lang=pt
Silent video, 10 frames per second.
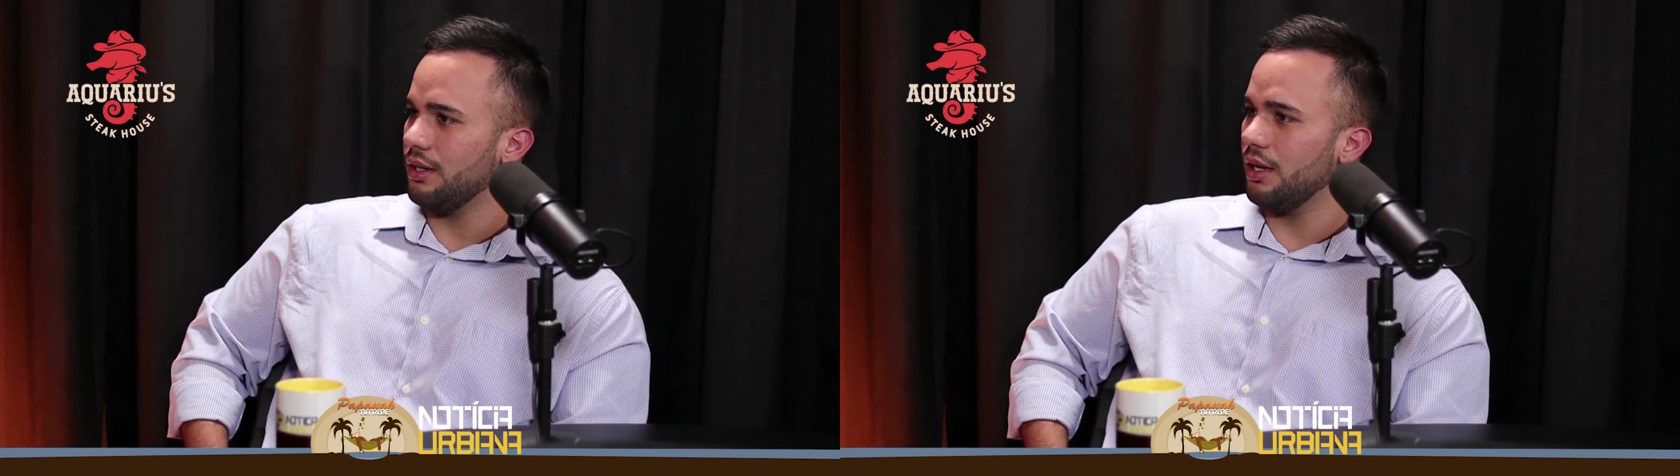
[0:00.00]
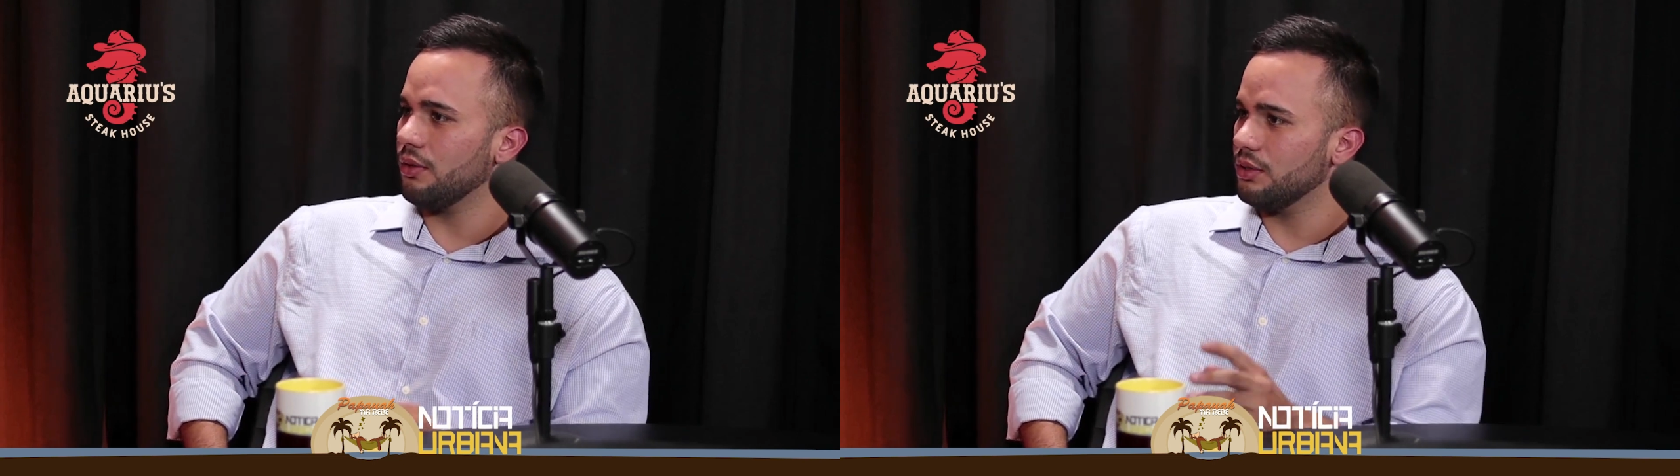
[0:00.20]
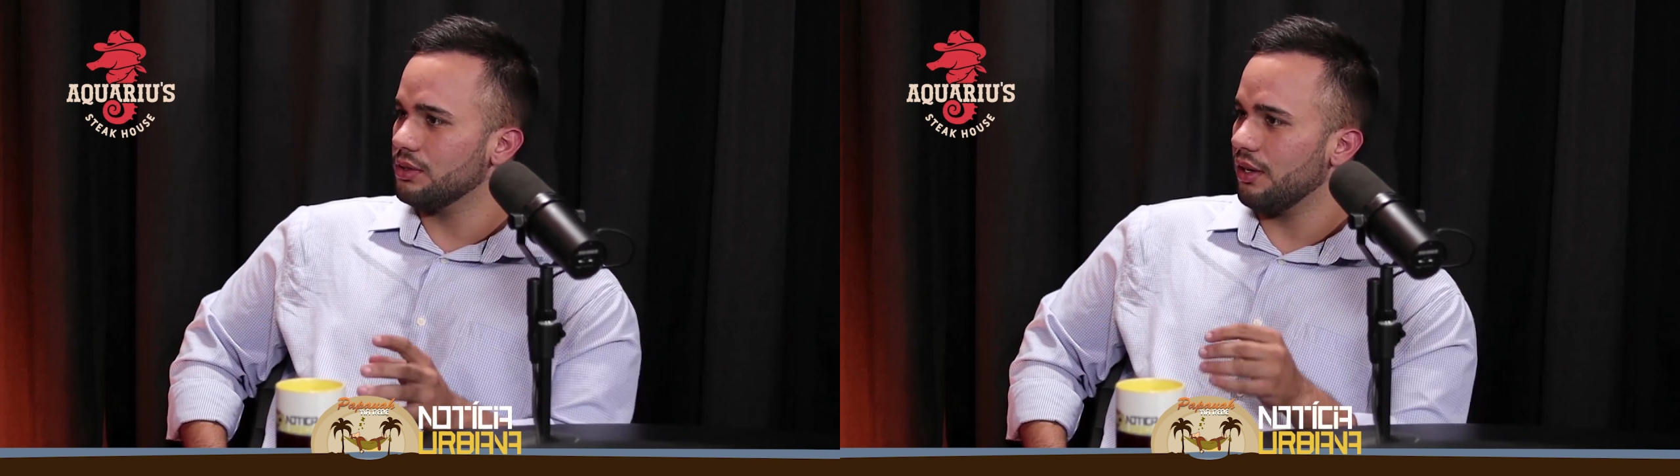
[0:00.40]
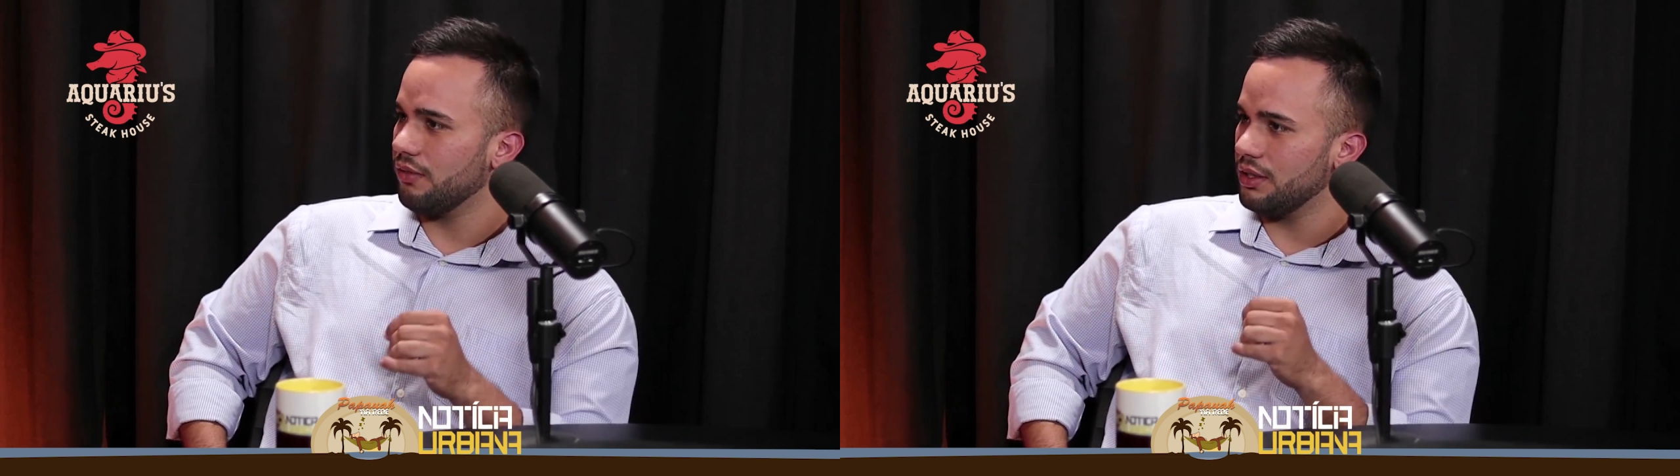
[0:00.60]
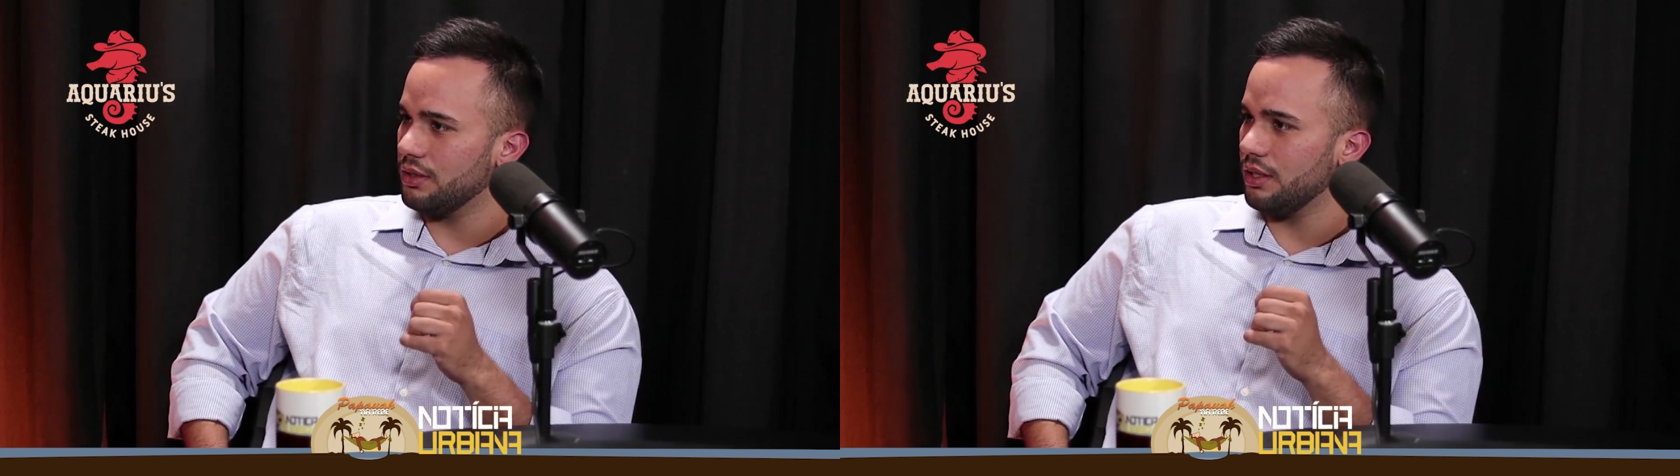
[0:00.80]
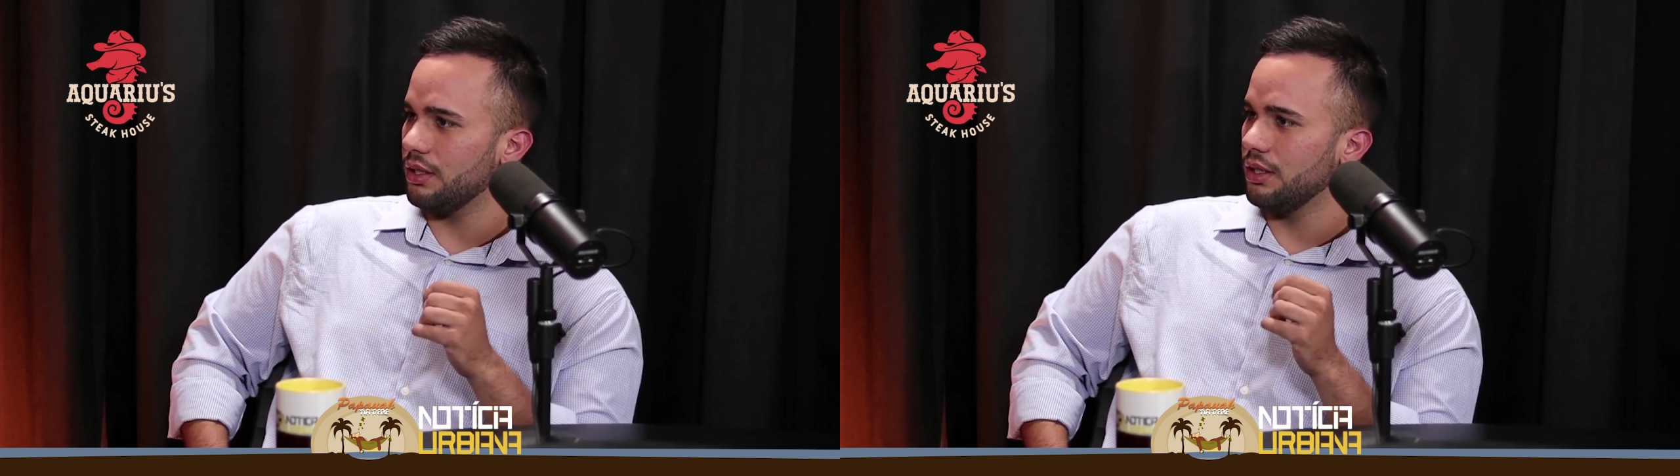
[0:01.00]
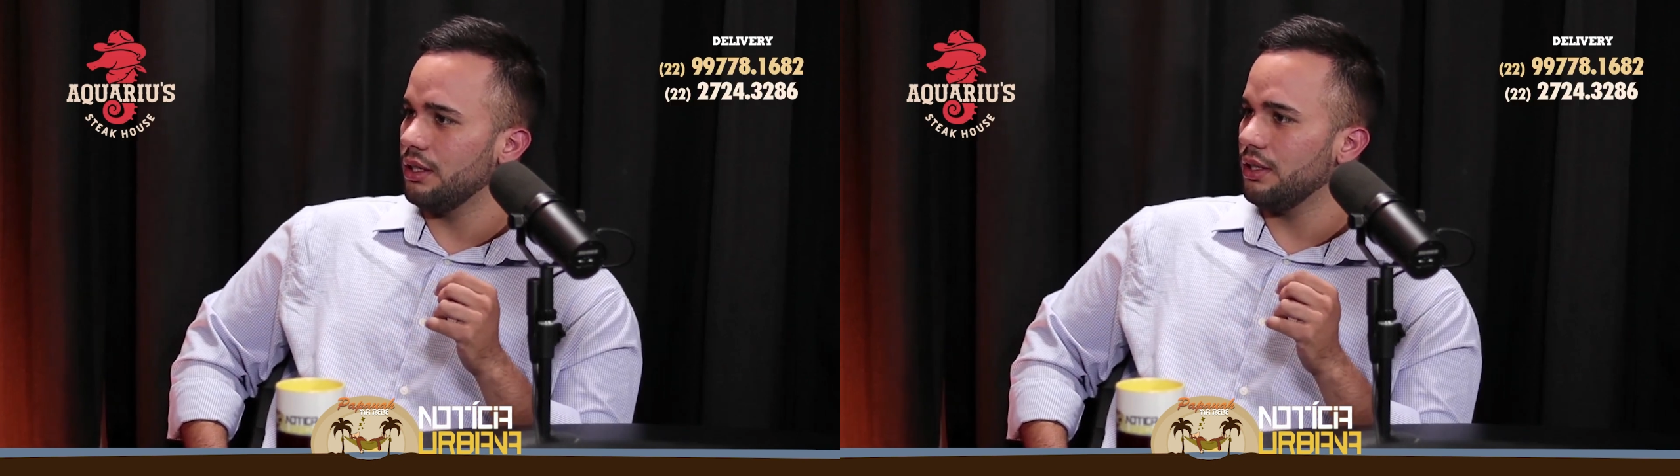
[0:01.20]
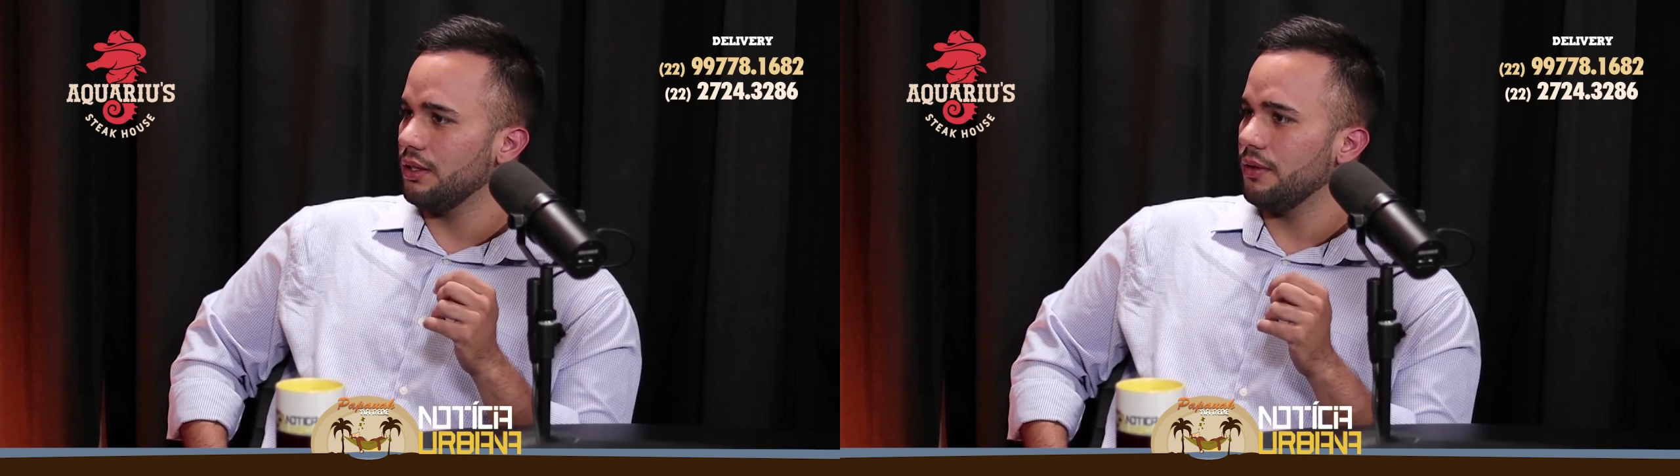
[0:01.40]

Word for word: ela consegue fazer ali.